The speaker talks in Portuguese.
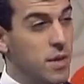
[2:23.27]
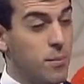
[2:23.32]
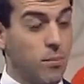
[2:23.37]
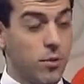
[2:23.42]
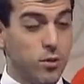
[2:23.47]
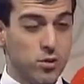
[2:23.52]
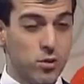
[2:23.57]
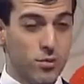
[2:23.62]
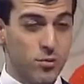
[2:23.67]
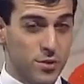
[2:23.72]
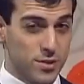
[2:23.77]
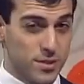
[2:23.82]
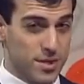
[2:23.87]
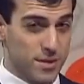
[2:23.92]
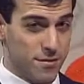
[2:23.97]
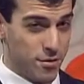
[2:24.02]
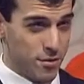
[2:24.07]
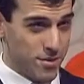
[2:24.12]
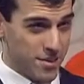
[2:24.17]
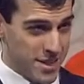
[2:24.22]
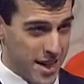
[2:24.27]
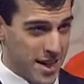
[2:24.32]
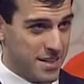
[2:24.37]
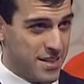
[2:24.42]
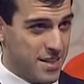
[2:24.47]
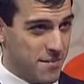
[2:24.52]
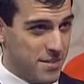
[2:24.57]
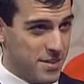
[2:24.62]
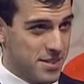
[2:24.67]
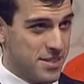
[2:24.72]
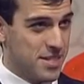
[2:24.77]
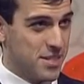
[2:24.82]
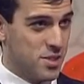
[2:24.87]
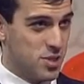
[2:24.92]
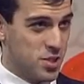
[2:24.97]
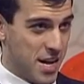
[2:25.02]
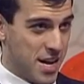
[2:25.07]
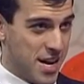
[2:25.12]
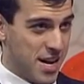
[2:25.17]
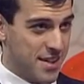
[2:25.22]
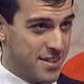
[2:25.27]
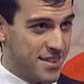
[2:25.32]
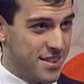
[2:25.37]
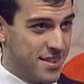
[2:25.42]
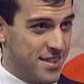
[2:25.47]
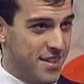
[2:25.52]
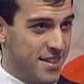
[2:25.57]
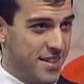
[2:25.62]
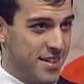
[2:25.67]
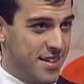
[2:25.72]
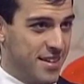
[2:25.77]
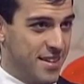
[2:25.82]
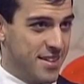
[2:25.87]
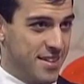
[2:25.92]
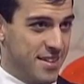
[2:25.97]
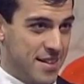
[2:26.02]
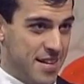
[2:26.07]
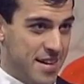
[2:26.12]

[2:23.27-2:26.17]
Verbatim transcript: depois do almoço dá vontade de dar uma cesteada, uhum.